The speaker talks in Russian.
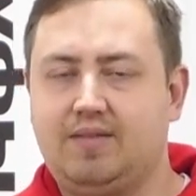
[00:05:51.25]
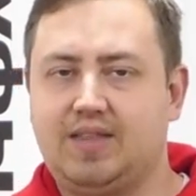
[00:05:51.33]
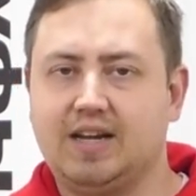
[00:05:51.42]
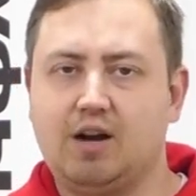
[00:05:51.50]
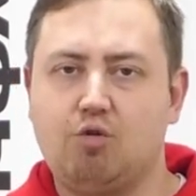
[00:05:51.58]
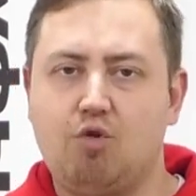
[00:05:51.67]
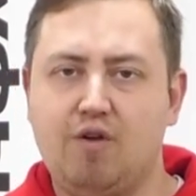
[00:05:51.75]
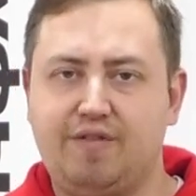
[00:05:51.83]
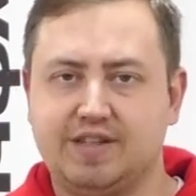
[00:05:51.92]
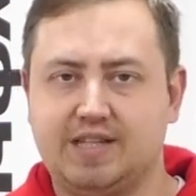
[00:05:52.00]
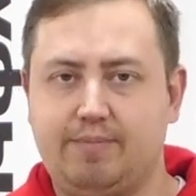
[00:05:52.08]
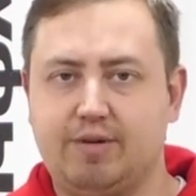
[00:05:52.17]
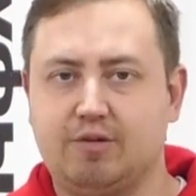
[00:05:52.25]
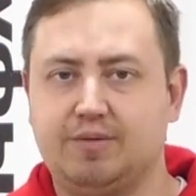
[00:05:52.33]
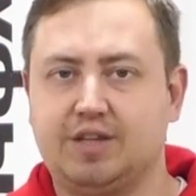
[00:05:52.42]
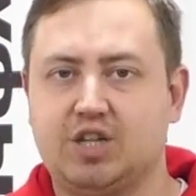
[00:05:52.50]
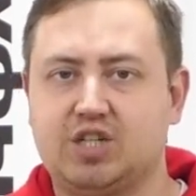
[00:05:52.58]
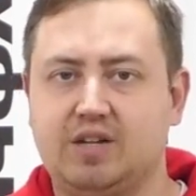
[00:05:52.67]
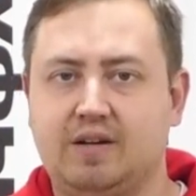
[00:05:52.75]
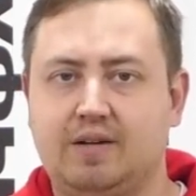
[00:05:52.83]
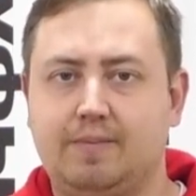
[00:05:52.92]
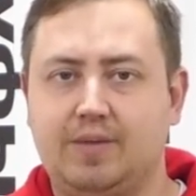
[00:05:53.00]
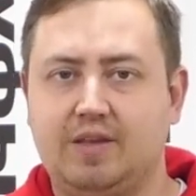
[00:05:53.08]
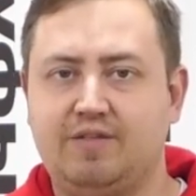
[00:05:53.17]
Так как офис на первом этаже
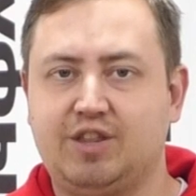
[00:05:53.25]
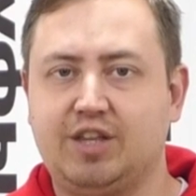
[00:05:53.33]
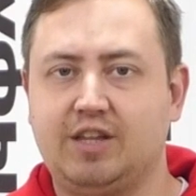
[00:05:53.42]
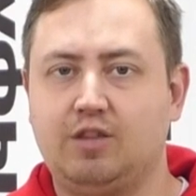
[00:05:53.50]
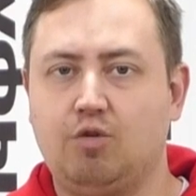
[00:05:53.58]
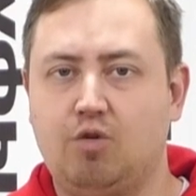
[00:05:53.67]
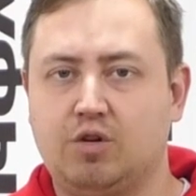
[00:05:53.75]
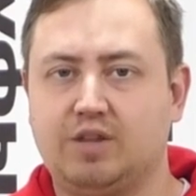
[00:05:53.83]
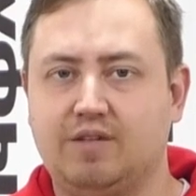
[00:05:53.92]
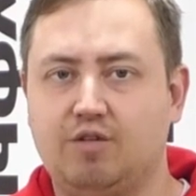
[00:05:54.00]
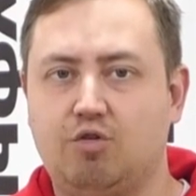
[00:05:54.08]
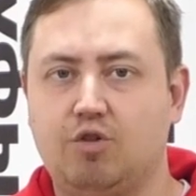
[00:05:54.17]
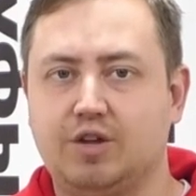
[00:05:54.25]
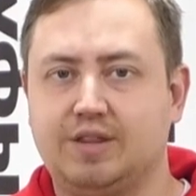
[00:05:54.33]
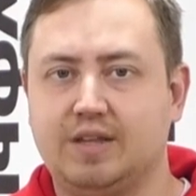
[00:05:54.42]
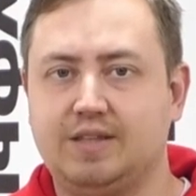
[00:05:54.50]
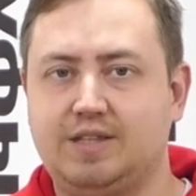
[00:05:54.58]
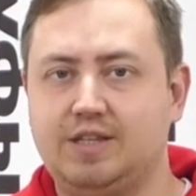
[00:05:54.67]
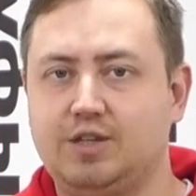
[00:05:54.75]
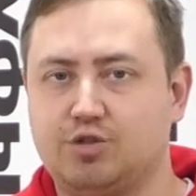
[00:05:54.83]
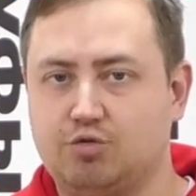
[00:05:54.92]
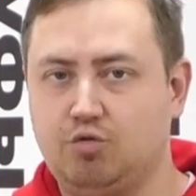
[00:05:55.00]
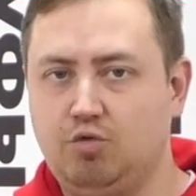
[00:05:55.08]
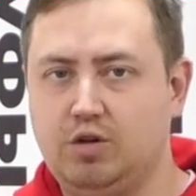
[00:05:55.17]
витринные окна выходят на
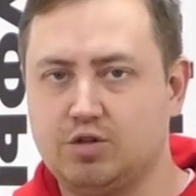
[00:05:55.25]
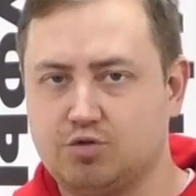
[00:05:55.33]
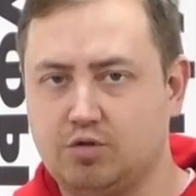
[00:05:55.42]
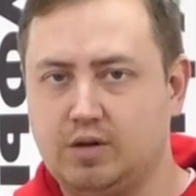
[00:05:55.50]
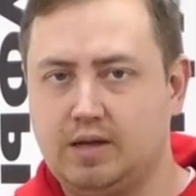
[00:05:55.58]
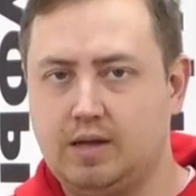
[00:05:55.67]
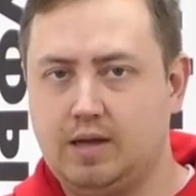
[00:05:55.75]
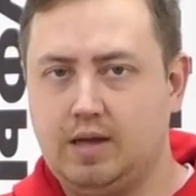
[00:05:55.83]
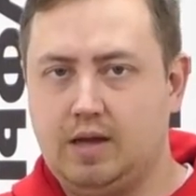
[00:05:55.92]
тенистую улицу,